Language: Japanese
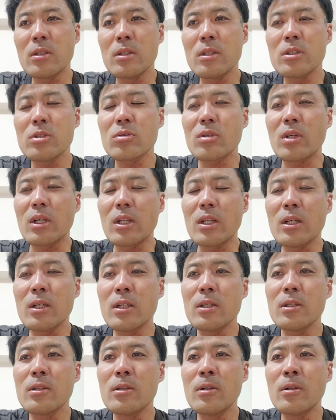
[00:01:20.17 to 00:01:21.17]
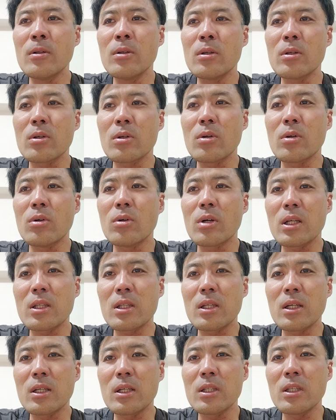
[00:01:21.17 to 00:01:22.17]
種かな小
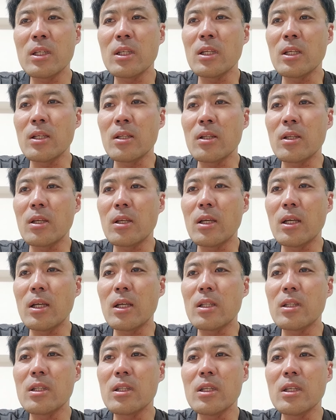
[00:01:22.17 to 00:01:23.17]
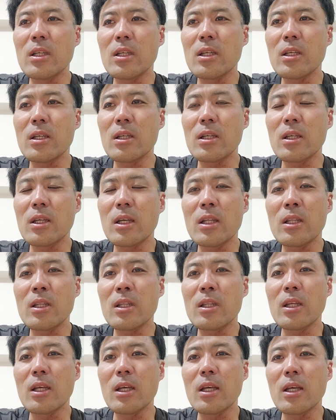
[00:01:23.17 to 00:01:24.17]
型二輪 AT 限
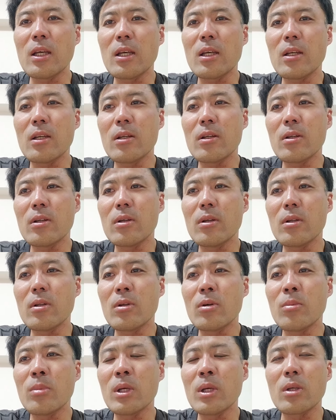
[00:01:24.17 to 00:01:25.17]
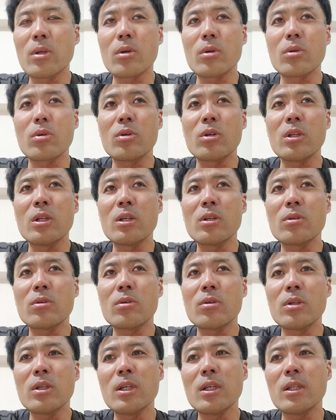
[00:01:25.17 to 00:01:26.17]
定の免許を取りに行く
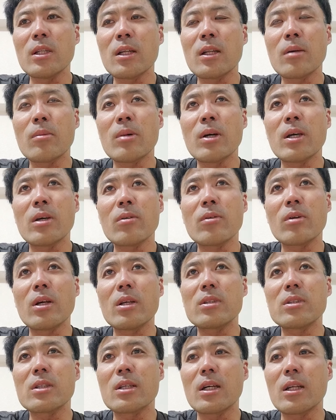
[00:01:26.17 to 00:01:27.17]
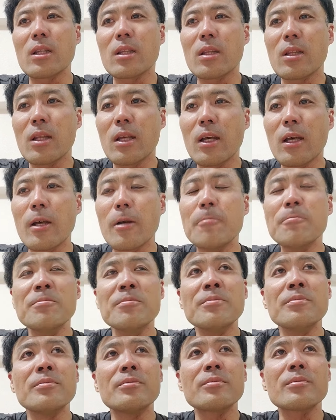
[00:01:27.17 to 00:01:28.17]
のに7万円ぐらい使って
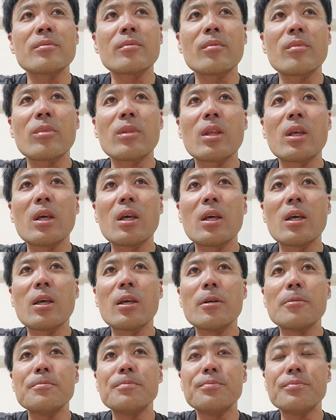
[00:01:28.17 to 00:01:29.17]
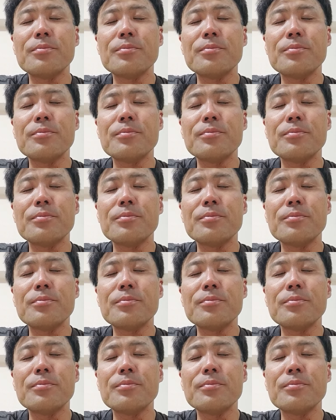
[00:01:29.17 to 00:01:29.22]
で